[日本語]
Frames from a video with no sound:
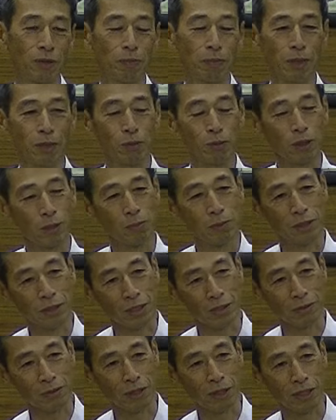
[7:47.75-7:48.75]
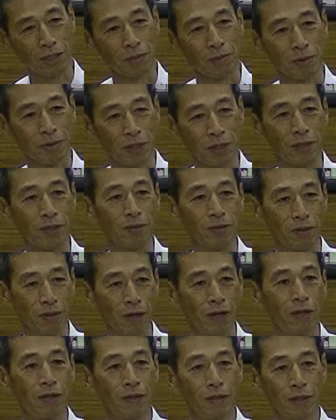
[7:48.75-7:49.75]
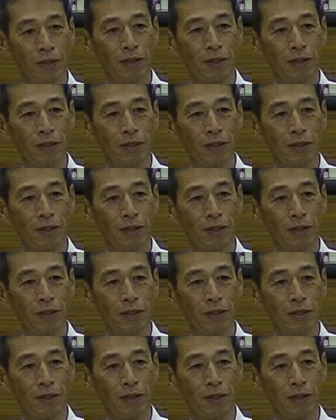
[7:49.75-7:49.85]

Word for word: やっぱり今度はビチャッとなってみたりとか、